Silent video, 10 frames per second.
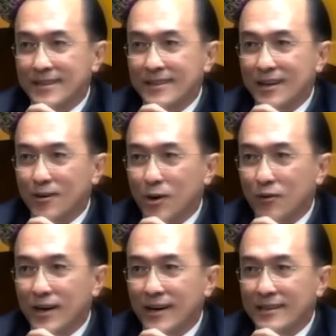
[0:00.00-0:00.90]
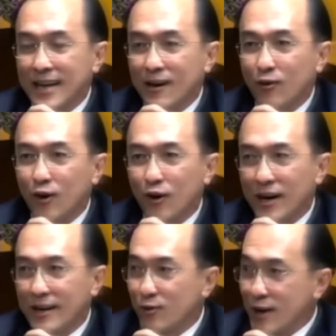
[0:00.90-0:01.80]
ที่เขาบอกว่าถ้าเรารอ
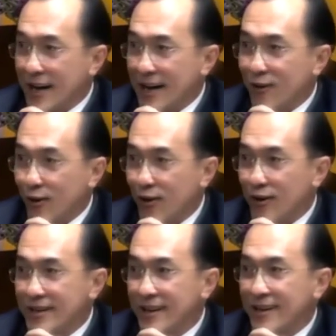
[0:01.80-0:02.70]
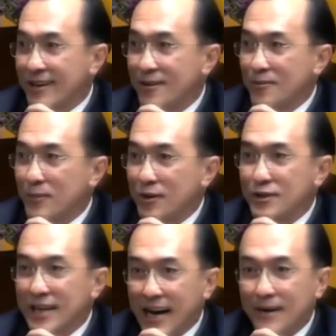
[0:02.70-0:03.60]
ให้ลูกค้าขอเนี่ยมันก็
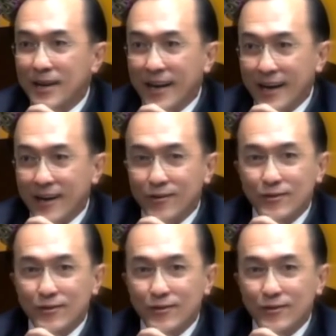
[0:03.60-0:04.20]
ช้าไปแล้ว